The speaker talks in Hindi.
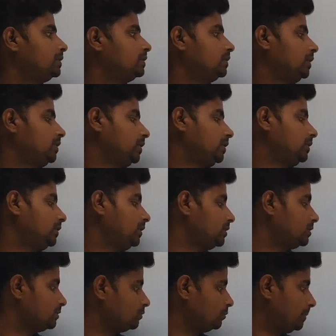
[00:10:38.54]
छः
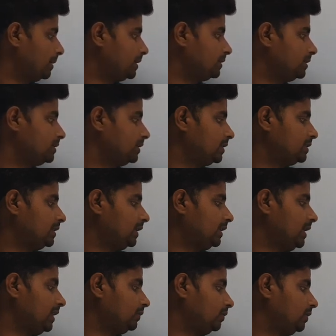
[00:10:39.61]
छत्तीस तो पैंतीस एक
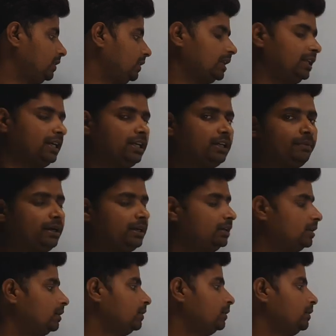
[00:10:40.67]
ज़्यादा है तो एक आ जाएगा
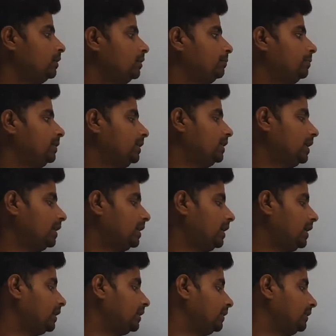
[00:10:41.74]
रिमाइंडर फिर यहाँ का
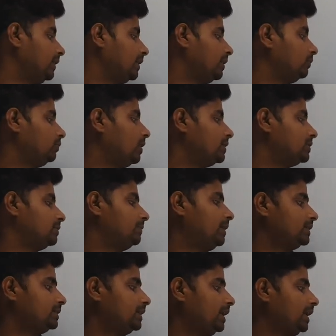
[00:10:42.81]
आठ आ जाएगा तो आठ से
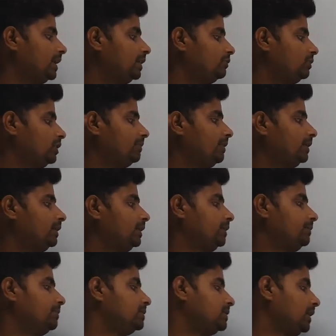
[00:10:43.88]
भाग जाएगा नहीं तो रिमाइंडर यही
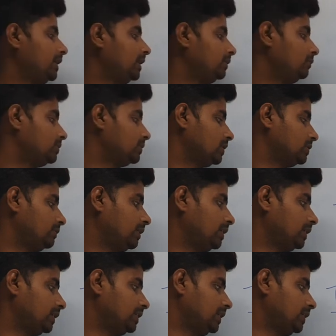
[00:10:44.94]
बच जाएगा तो इसका सवाल
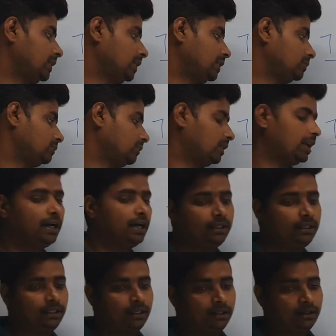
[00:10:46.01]
कितना आ जाएगा आंसर आठ
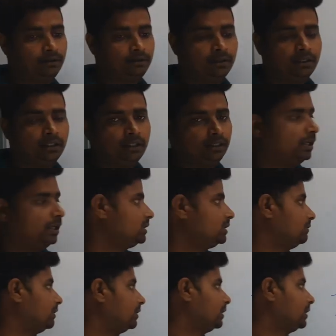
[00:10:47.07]
आ जाएगा यही
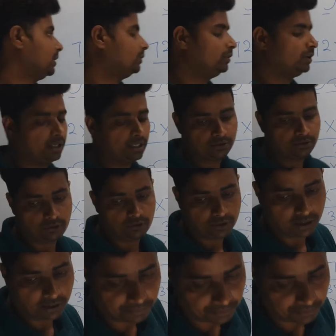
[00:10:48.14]
सवाल का क्या हो जाएगा आंसर हो जाएगा